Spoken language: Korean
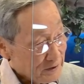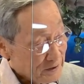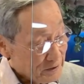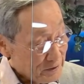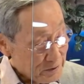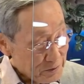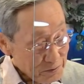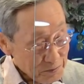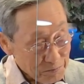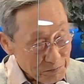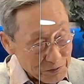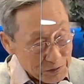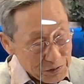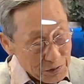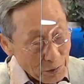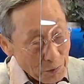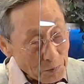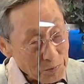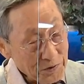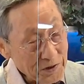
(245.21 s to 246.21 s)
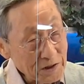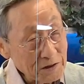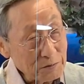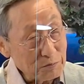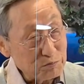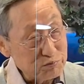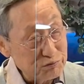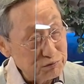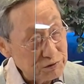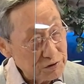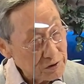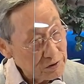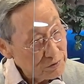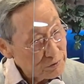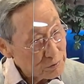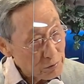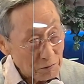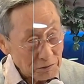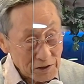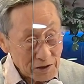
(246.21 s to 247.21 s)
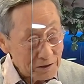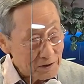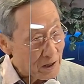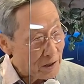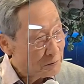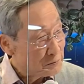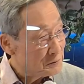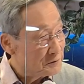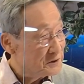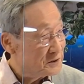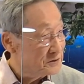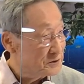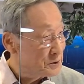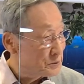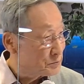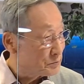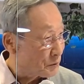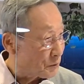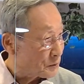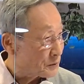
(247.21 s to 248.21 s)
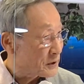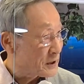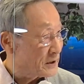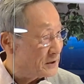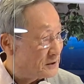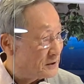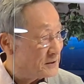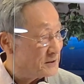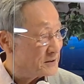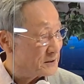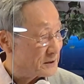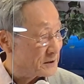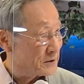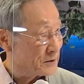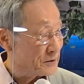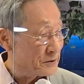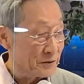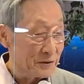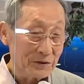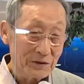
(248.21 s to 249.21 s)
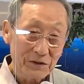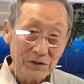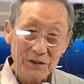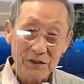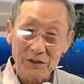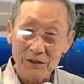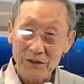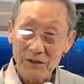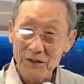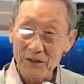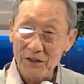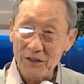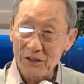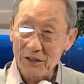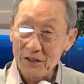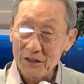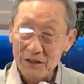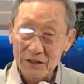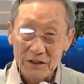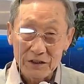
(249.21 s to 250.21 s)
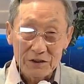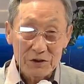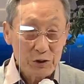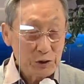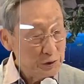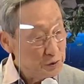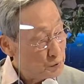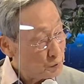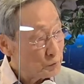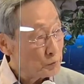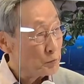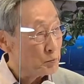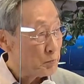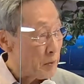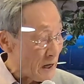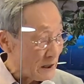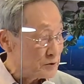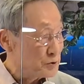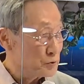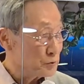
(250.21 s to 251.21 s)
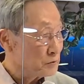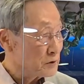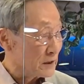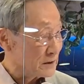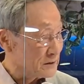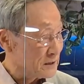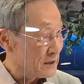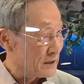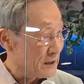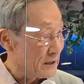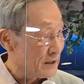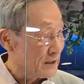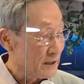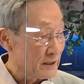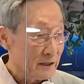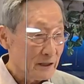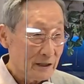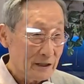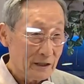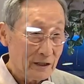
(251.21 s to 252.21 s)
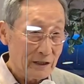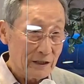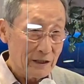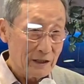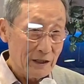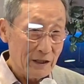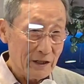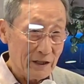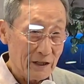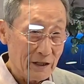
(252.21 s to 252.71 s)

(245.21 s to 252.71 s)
이놈의 엽기는 무슨 소리를 하고 있는지 모르겠는 거예요. 어? 뒤죽박죽 같아. 네.